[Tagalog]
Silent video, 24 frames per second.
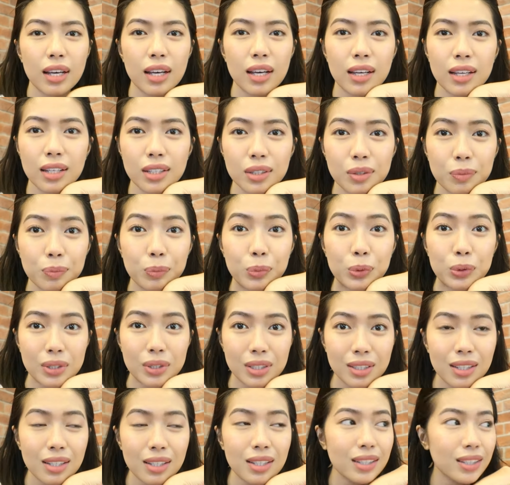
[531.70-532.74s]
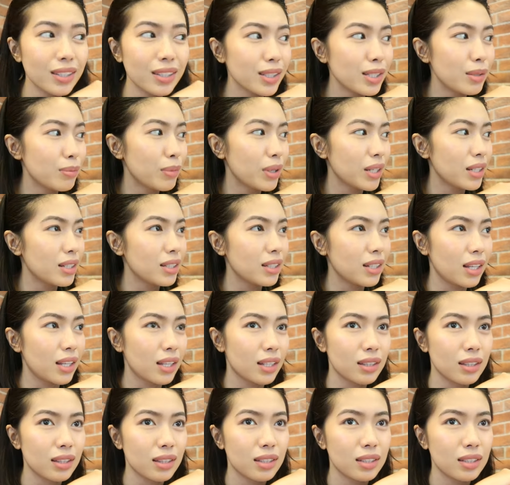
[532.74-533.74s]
that, buti na lang hindi mainit.